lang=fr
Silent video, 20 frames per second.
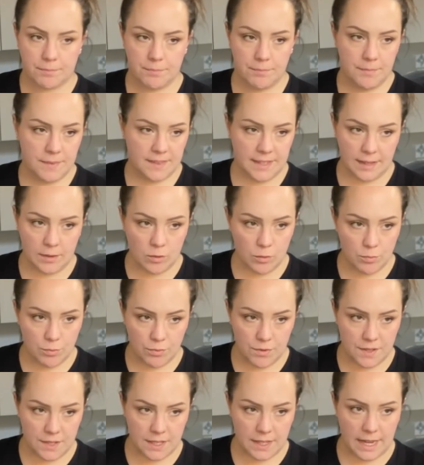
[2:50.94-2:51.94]
c'est une autre
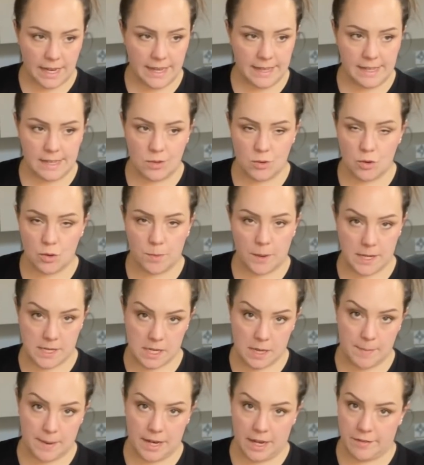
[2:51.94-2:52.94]
boutique, elle était super
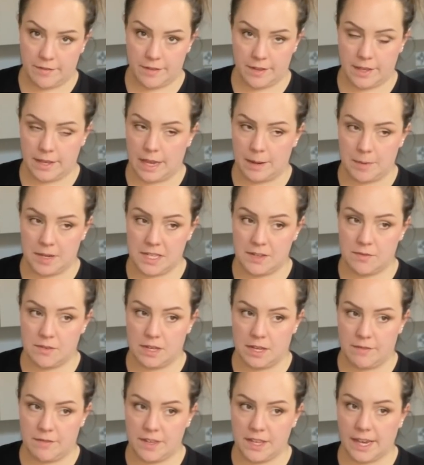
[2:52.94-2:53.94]
sympa la fille, et elle m'a dit vous
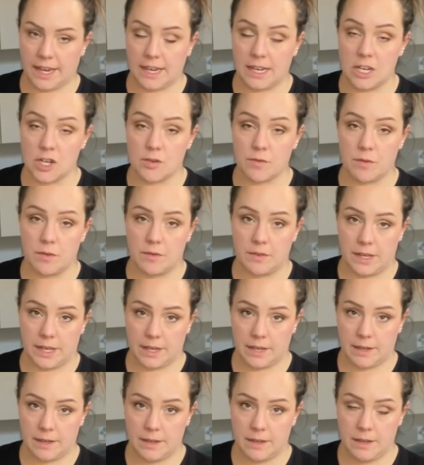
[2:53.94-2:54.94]
allez finir avec les cheveux
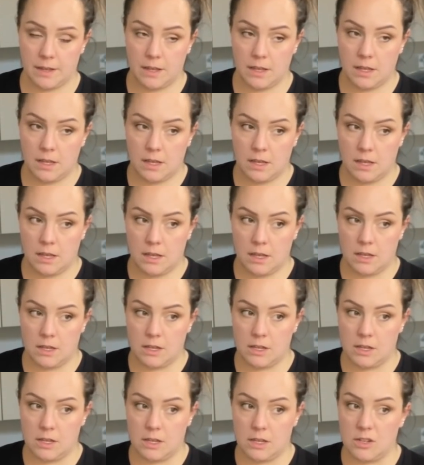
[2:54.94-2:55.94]
verts.
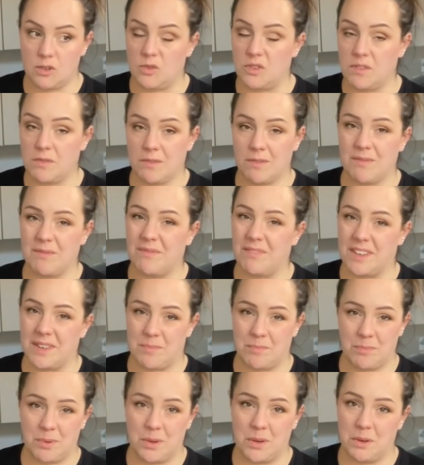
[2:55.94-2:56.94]
Et je lui ai dit vous me faites
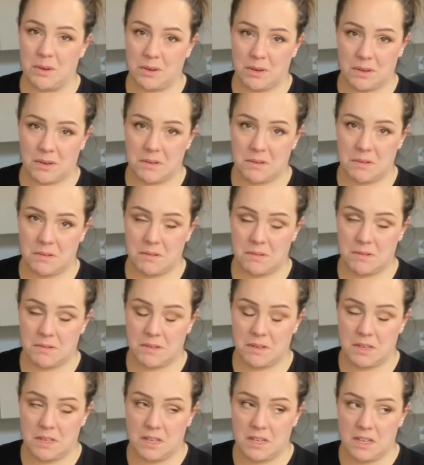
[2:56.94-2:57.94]
peur.
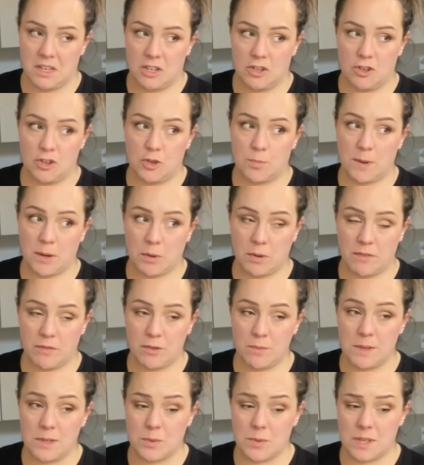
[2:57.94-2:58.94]
Je suis pas coiffée,
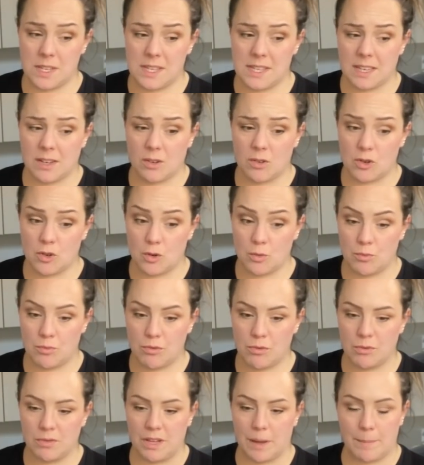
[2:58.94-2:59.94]
mais le souci c'est quand je suis au
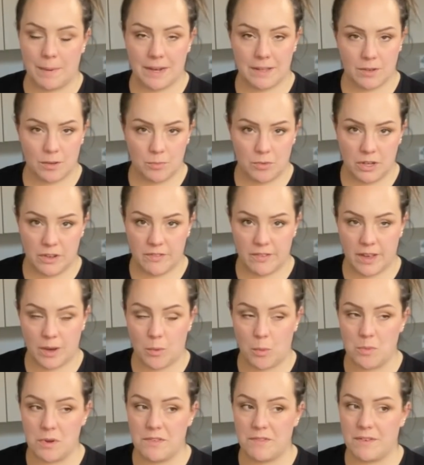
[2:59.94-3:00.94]
boulot, on n'a pas le temps de me les faire,
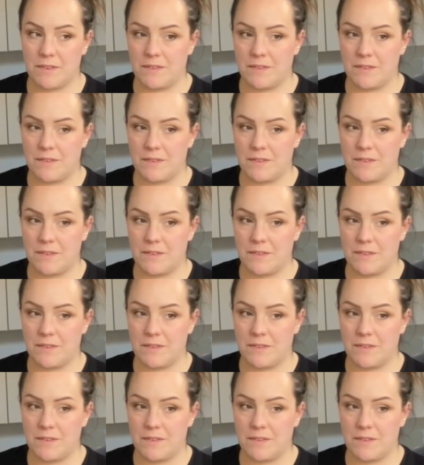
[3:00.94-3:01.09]
on me les fait